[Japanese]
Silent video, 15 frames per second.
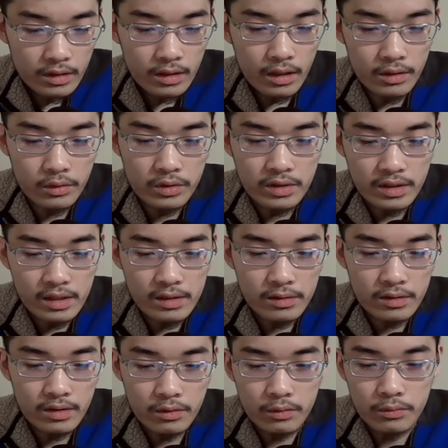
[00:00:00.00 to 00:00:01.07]
あの、言っているっ
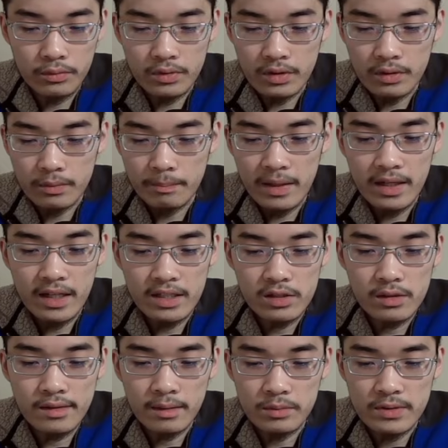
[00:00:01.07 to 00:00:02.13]
ていうふうに弁解
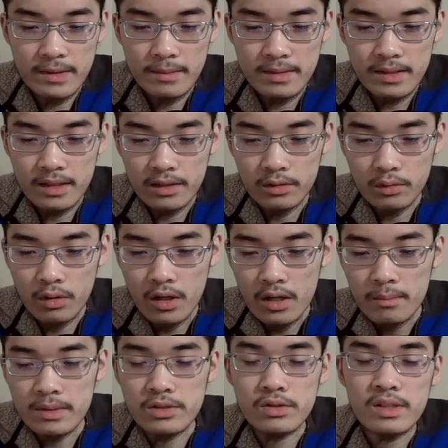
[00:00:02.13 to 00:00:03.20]
するかもしれませんけど、
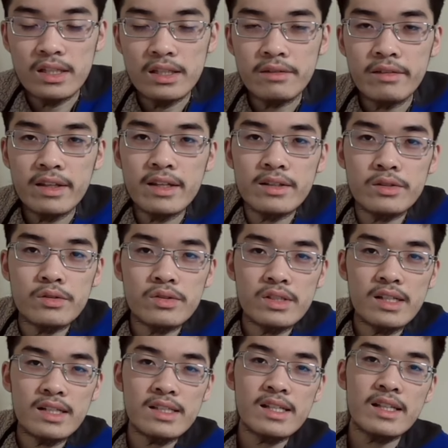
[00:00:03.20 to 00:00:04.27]
まあ、そんな言い訳が通じ
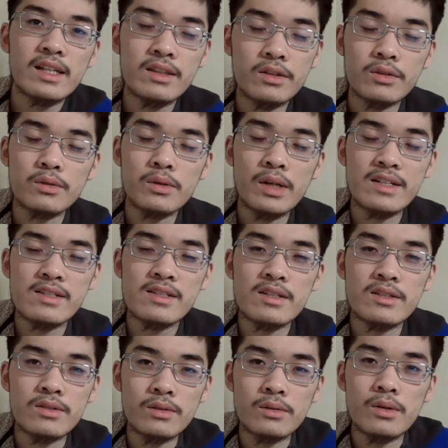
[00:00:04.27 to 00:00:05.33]
るはずがないっていう話で
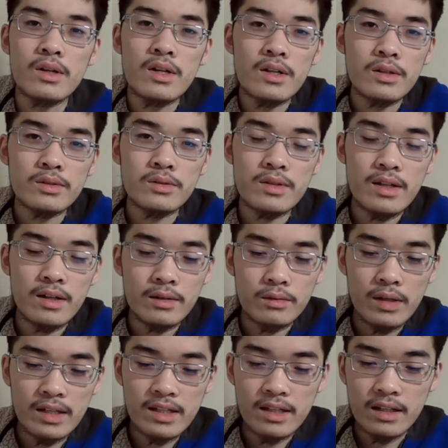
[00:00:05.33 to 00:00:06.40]
すよ。それは、あの、
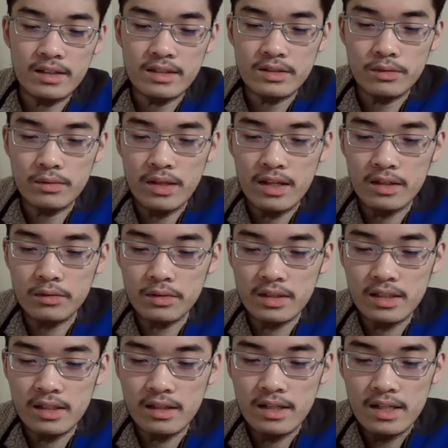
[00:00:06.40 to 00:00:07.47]
明らかにそのヘイト
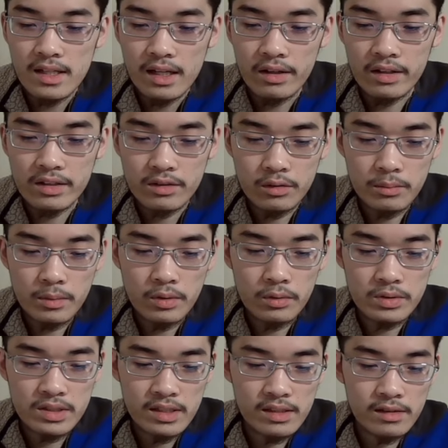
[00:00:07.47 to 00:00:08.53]
的な書き込みを
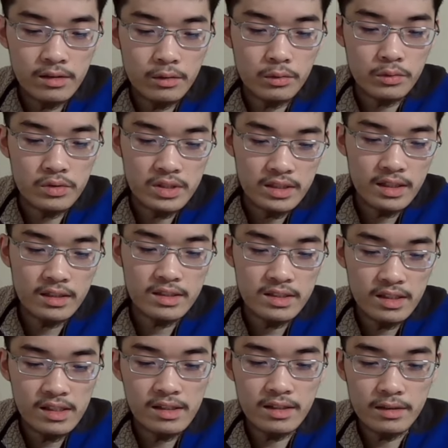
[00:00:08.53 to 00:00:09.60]
しているってことを知ったく知っ
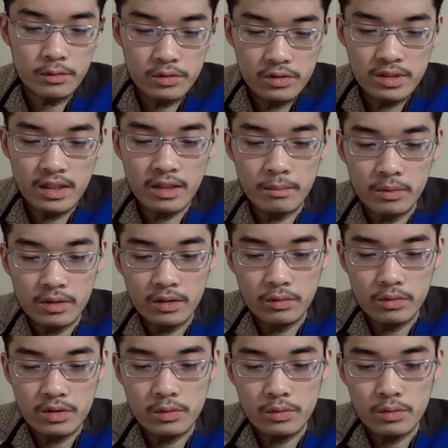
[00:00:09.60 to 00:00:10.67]
ているからこそ、さっきも言った通
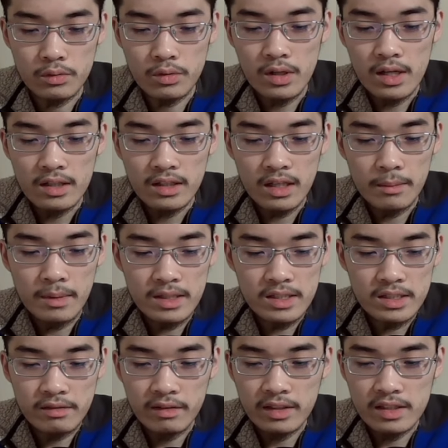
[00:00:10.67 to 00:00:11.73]
り、そういう
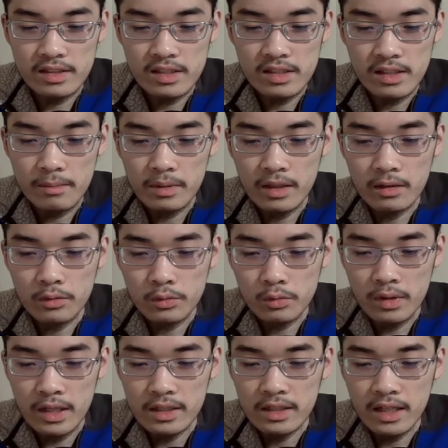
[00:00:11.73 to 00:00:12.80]
ダイバーシティが大切だみたいなこと
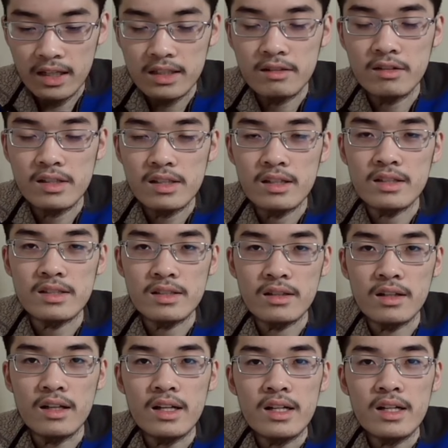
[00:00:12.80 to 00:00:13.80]
をあえて書いたわけなんですから、